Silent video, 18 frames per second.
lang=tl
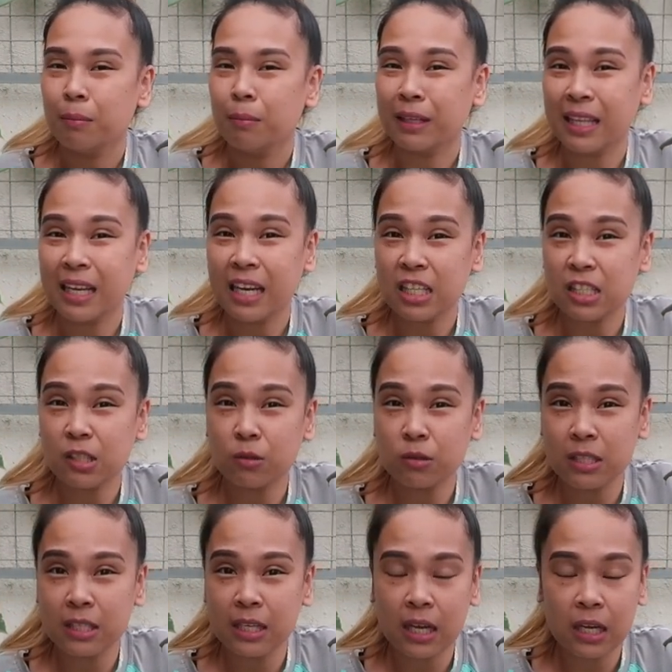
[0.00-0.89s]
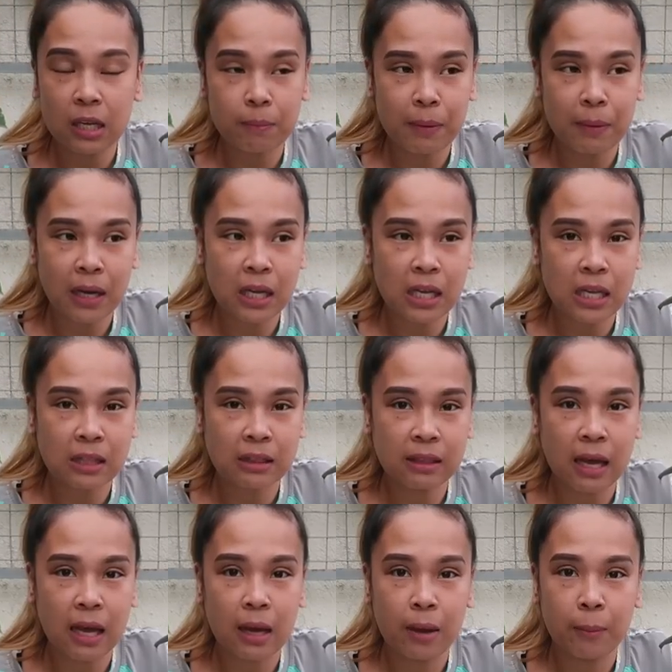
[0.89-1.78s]
madalas ko silang
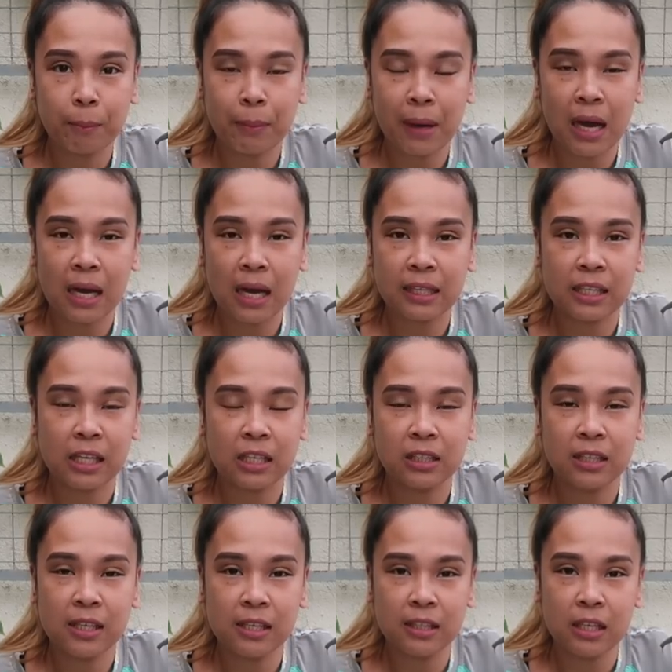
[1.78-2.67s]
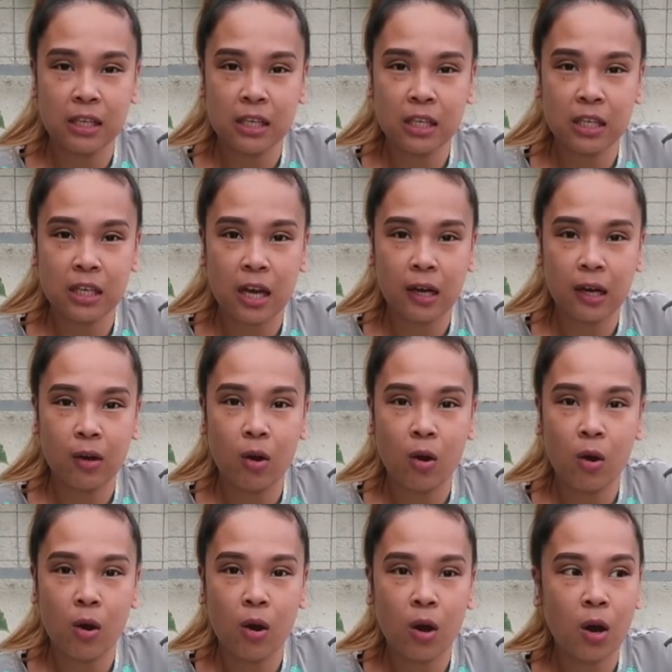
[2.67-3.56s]
ipakita pag nagdidilig
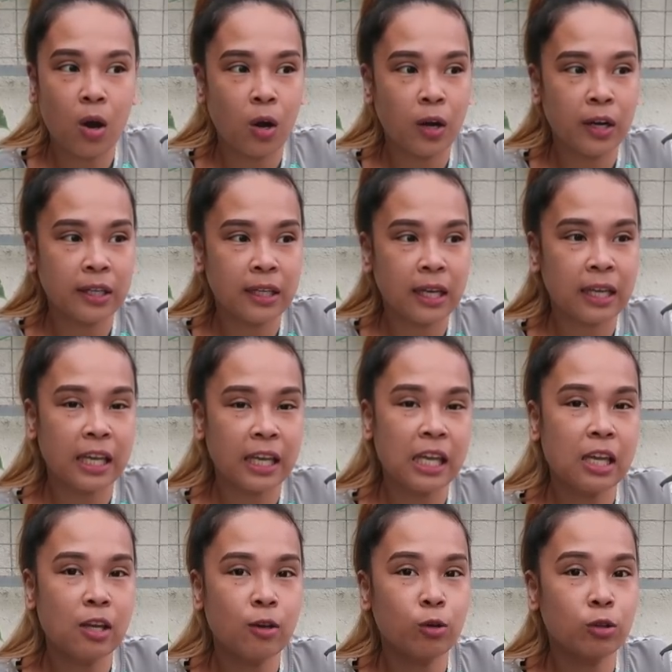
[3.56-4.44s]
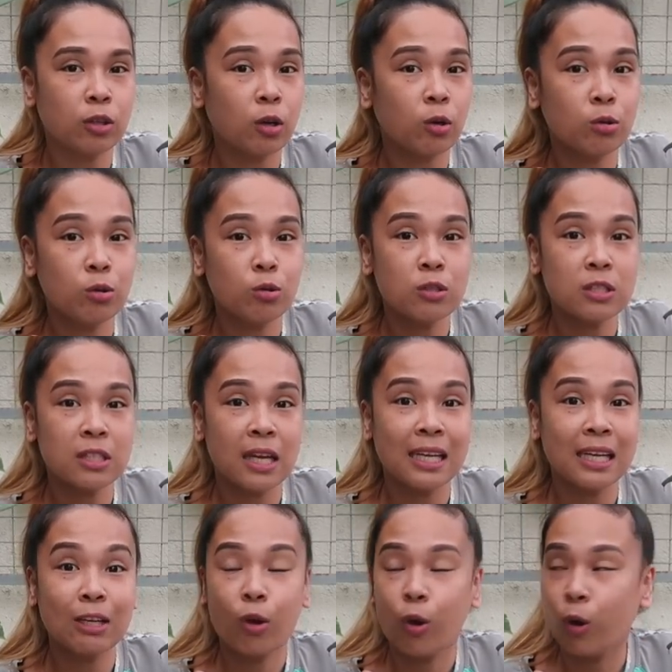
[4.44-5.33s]
ako or nag-iikot ako dun
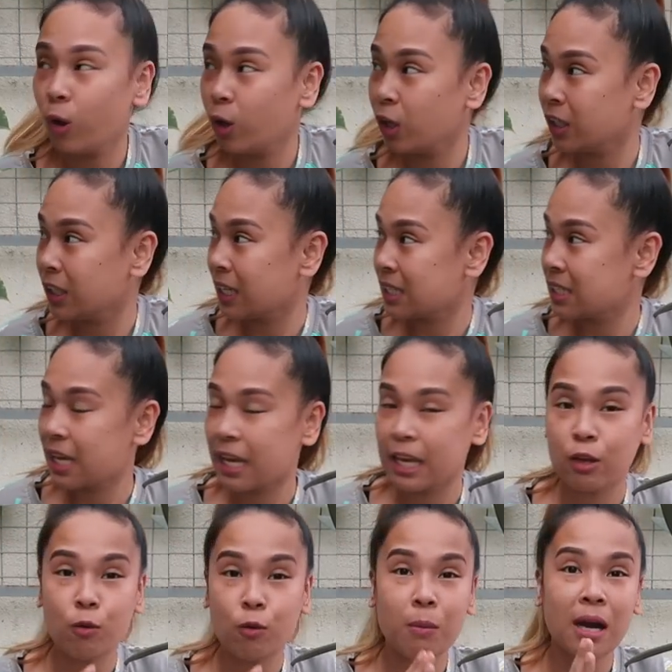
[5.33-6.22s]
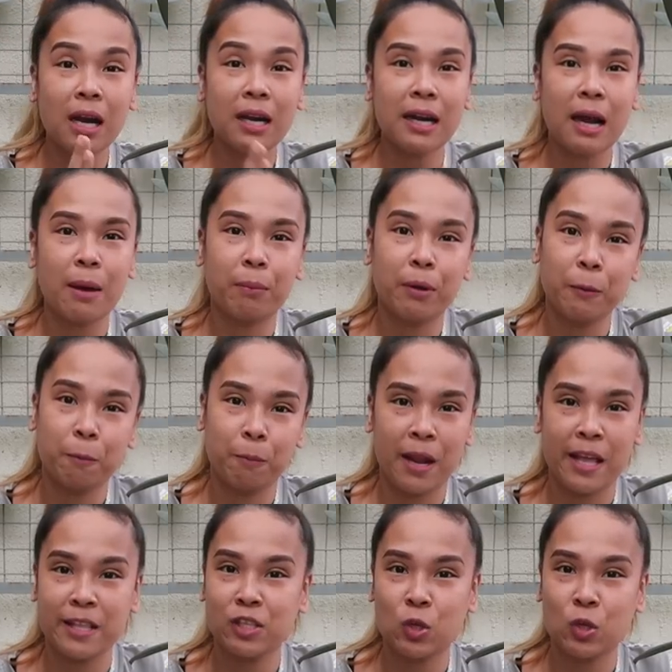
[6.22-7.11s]
sa likod kasi yung mga rubber
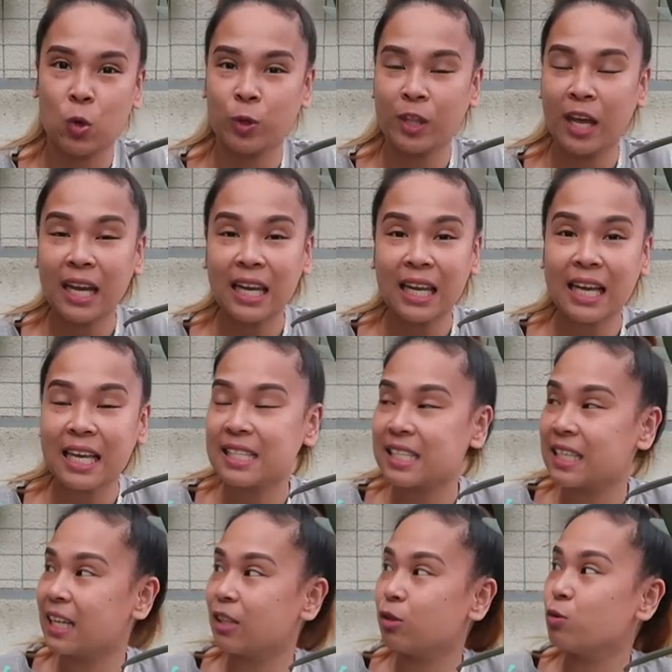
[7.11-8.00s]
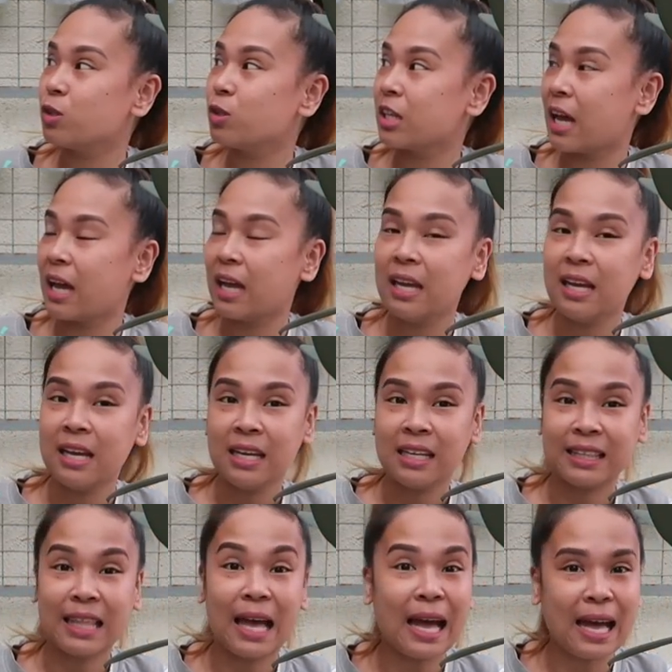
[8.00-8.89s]
plants ko, nakalagay sila dun sa
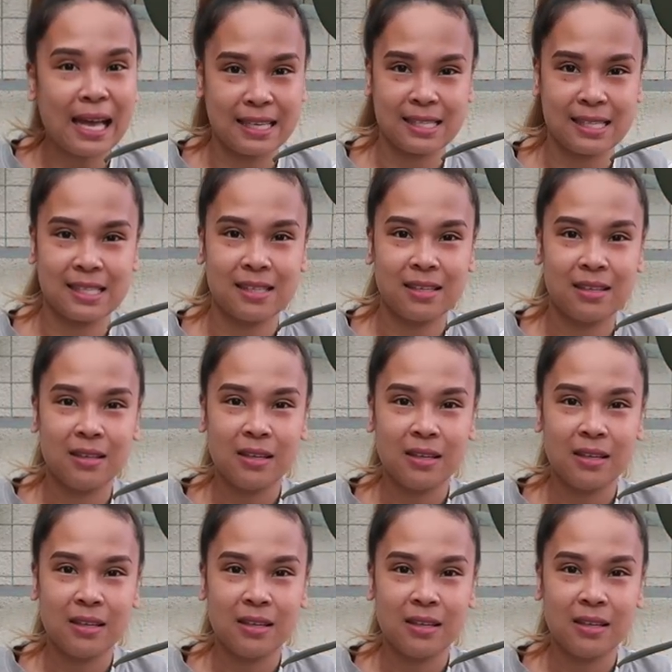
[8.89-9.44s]
taas.